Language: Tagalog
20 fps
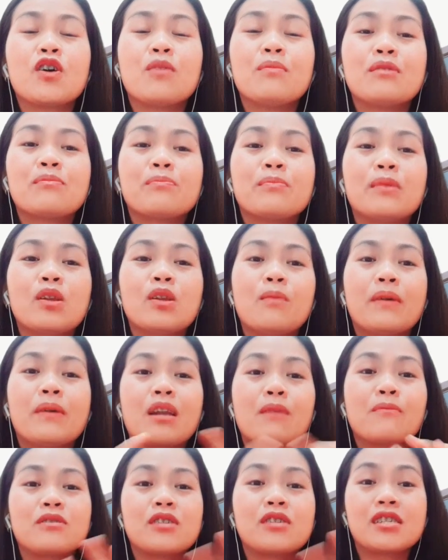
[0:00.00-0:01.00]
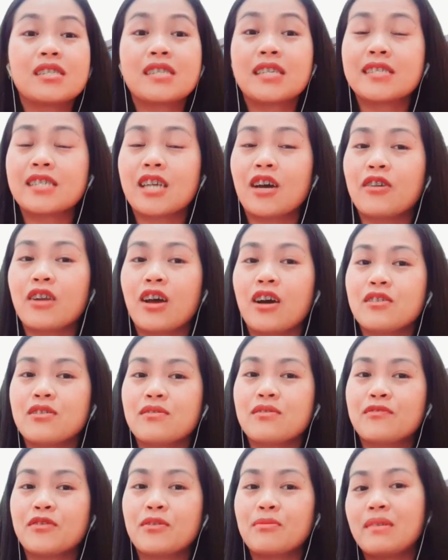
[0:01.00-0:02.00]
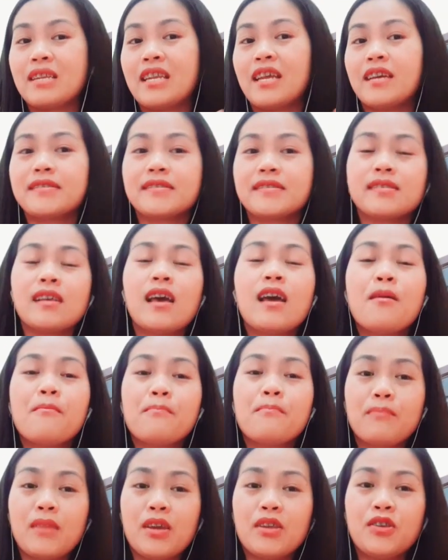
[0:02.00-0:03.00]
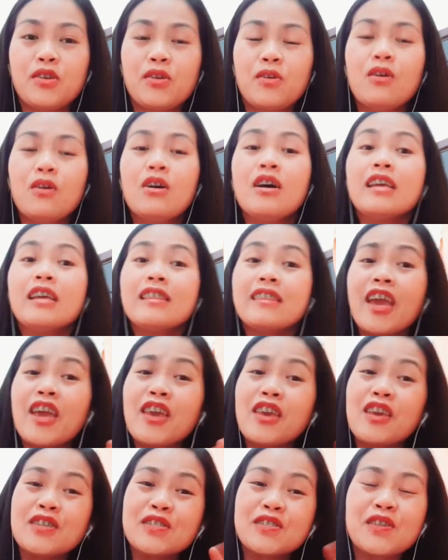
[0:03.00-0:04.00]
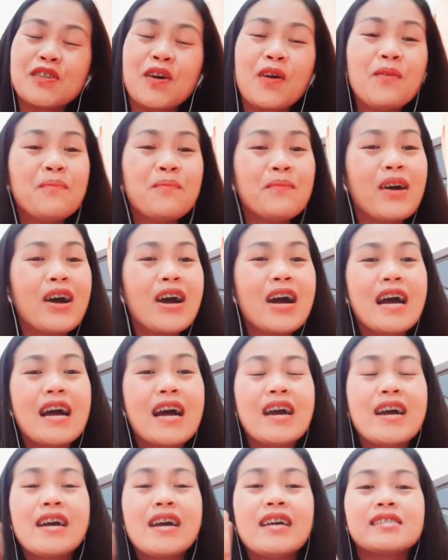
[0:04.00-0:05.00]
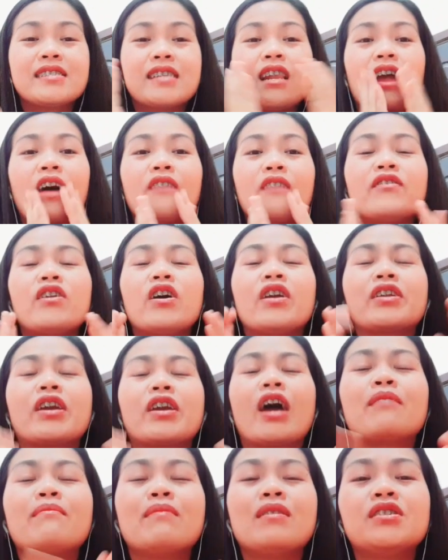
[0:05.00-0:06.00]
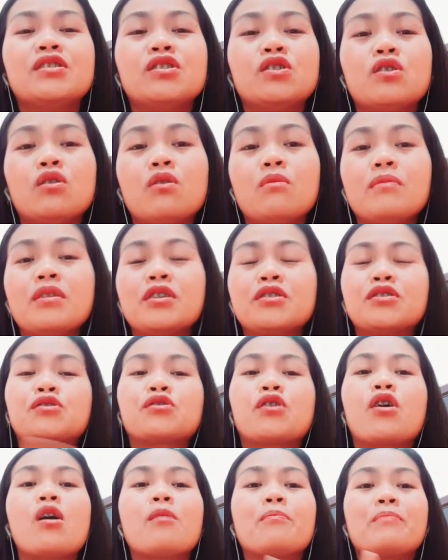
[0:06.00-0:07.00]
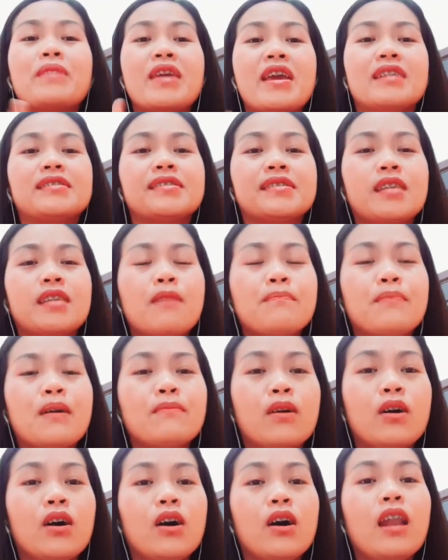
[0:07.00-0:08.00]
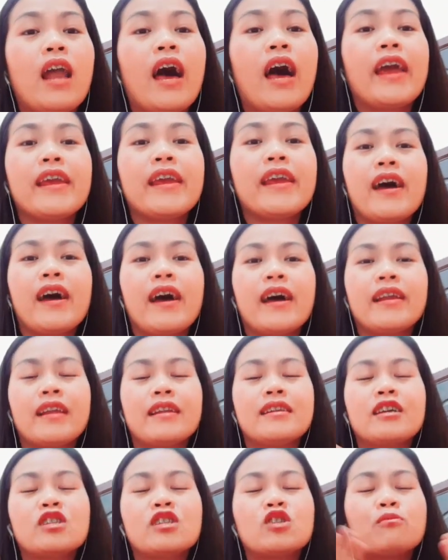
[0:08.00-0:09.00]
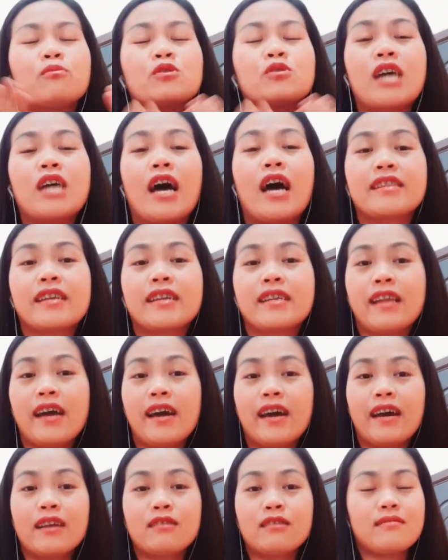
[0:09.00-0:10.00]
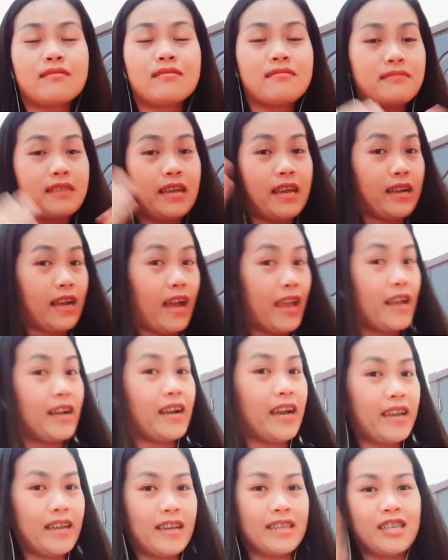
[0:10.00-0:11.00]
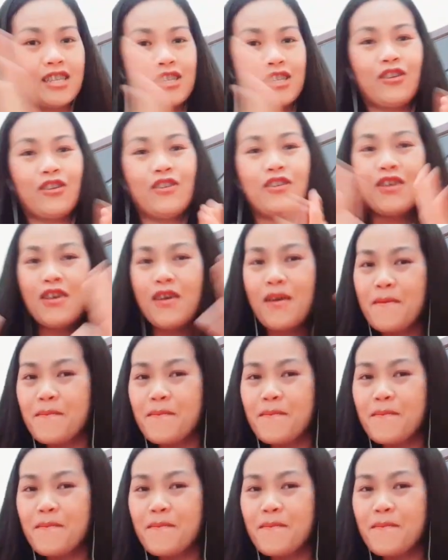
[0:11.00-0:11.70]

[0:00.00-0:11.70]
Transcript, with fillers: to comment below para po sa ating shoutout for my next video. Thank you so much. I love you and God bless you. Be strong, be unstoppable. Ayan, nandito po sa ating lahat. Kayang-kaya natin to.